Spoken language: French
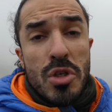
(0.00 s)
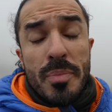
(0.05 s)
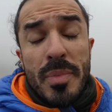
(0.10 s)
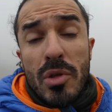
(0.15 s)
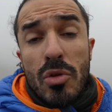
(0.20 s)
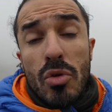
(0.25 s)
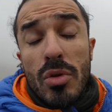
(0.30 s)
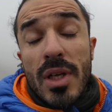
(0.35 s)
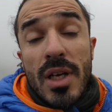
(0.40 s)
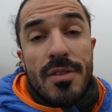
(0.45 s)
J'ai pas
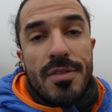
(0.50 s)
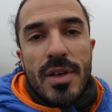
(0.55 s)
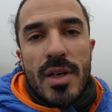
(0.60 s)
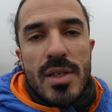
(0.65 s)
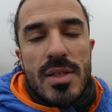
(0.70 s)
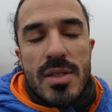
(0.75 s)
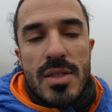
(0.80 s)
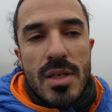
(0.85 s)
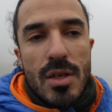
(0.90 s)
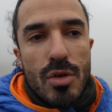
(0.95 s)
trop de
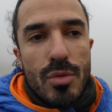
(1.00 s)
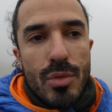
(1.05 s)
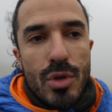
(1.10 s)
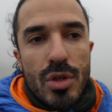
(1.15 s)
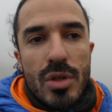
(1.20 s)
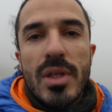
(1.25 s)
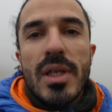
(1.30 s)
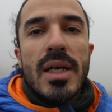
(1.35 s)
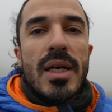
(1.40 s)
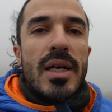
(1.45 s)
références dans le
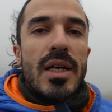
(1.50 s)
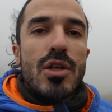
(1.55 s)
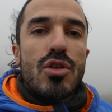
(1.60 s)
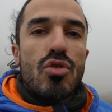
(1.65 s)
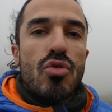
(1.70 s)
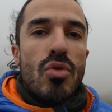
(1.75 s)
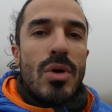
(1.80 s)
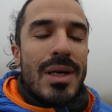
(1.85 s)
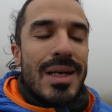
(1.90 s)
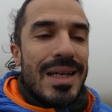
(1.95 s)
monde des
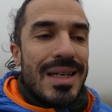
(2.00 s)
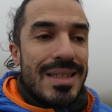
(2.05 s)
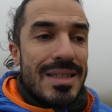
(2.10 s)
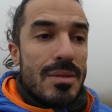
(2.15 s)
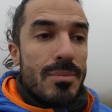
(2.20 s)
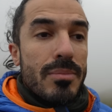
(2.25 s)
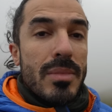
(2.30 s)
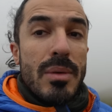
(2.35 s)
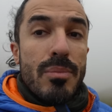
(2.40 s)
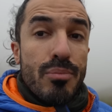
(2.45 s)
réchauds à gaz,
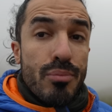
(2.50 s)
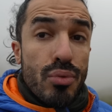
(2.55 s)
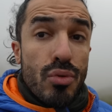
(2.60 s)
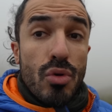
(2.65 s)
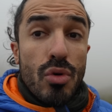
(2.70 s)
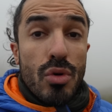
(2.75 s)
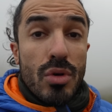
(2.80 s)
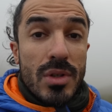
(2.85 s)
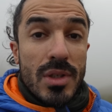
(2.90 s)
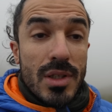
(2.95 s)
mais
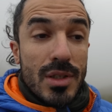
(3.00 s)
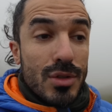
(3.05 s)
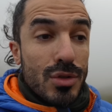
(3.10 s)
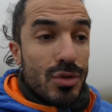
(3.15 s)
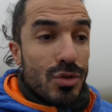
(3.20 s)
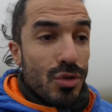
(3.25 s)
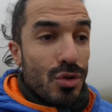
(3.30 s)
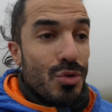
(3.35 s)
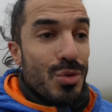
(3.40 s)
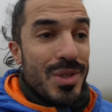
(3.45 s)
pour autant
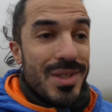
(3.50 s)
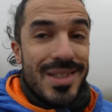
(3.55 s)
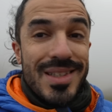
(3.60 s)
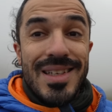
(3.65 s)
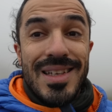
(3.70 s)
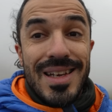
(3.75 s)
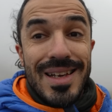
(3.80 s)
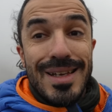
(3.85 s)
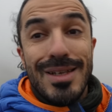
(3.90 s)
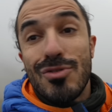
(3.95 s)

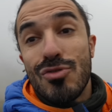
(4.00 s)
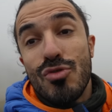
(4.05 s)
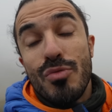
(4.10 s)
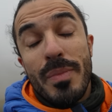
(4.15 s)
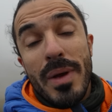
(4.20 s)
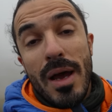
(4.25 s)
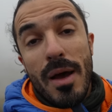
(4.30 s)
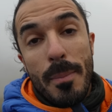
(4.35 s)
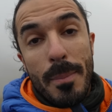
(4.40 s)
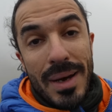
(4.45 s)
celui-ci est
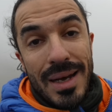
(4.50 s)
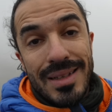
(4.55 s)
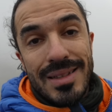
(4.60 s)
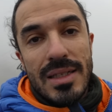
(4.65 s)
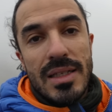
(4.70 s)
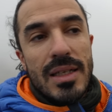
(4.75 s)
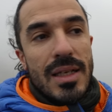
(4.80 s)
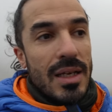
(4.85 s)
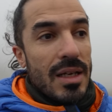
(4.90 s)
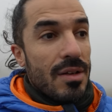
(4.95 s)
super
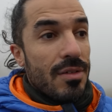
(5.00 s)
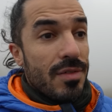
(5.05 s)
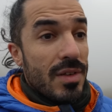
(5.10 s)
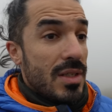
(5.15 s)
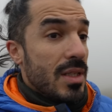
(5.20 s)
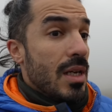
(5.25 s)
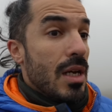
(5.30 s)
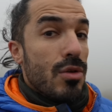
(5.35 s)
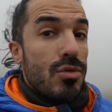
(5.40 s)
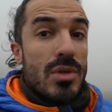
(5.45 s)
pratique et
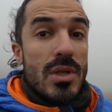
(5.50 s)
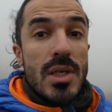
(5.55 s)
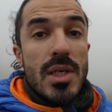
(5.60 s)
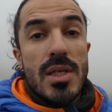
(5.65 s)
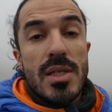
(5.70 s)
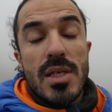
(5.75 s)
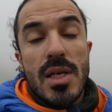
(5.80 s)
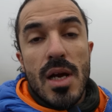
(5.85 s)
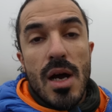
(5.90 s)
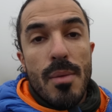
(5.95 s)
facile à
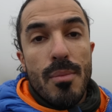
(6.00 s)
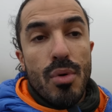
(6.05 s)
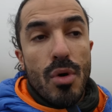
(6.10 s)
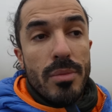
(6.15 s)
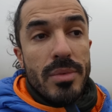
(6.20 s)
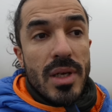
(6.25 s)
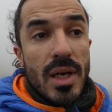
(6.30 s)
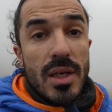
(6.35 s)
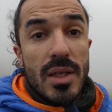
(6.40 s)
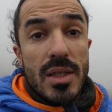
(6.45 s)
utiliser en
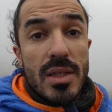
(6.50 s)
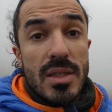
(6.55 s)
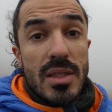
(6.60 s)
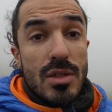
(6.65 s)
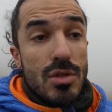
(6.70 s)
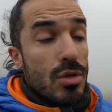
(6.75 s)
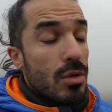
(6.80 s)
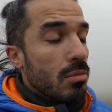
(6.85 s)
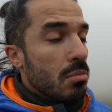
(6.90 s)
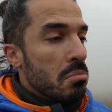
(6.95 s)
première
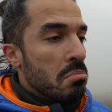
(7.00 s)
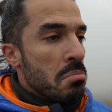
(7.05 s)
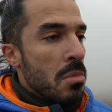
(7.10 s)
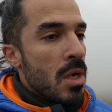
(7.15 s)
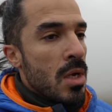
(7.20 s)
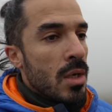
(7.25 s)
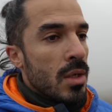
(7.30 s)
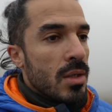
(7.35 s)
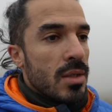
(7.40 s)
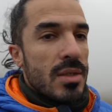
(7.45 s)
acquisition,
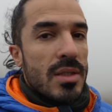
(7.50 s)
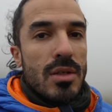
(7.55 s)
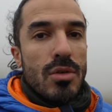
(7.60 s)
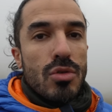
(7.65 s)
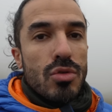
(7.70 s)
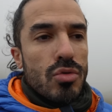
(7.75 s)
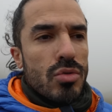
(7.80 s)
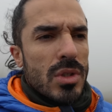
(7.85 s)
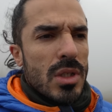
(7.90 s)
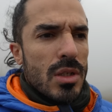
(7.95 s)
zéro
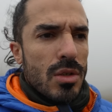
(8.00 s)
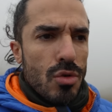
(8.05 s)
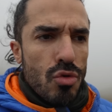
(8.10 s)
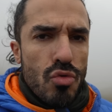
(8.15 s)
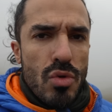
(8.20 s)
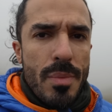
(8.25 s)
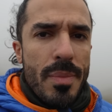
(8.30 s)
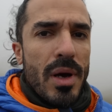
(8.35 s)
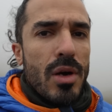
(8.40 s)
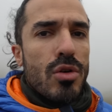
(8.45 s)
souci.
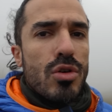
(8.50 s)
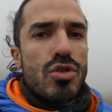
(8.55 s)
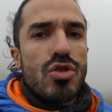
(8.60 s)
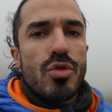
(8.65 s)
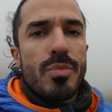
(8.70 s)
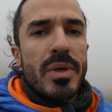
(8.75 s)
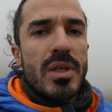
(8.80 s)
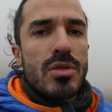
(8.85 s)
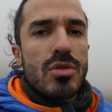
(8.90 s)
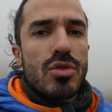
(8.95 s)
Lui par contre je
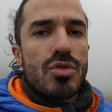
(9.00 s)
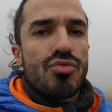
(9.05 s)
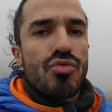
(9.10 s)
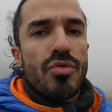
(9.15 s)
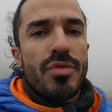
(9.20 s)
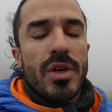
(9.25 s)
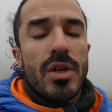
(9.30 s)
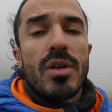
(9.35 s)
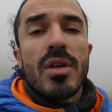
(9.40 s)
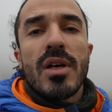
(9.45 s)
pense que je vous
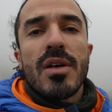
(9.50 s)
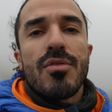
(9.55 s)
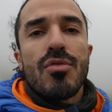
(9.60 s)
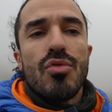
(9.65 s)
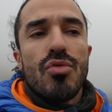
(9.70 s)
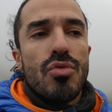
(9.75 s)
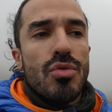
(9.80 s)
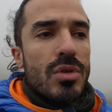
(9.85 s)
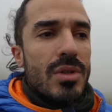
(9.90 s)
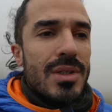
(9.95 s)
ferai une
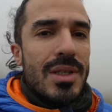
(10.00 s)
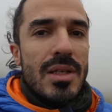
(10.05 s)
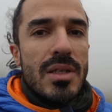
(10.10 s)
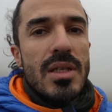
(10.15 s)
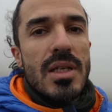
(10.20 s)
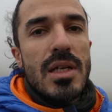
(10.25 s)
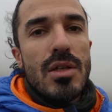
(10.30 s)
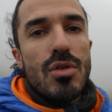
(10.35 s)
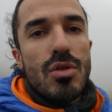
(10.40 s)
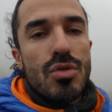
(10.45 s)
review
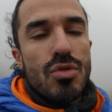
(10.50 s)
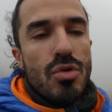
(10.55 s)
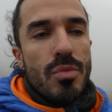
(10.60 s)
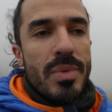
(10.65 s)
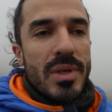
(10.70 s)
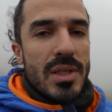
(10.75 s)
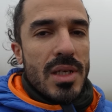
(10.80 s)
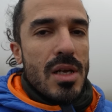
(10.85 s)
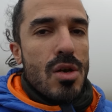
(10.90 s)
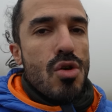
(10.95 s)
dédiée dessus
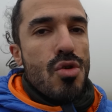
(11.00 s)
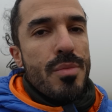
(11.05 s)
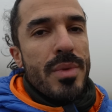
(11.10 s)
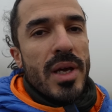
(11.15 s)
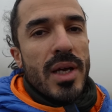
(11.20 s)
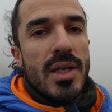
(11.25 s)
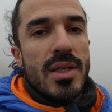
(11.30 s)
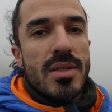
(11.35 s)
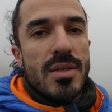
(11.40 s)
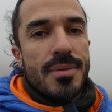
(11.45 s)
parce qu'il le
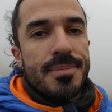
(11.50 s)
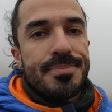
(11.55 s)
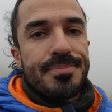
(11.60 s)
mérite.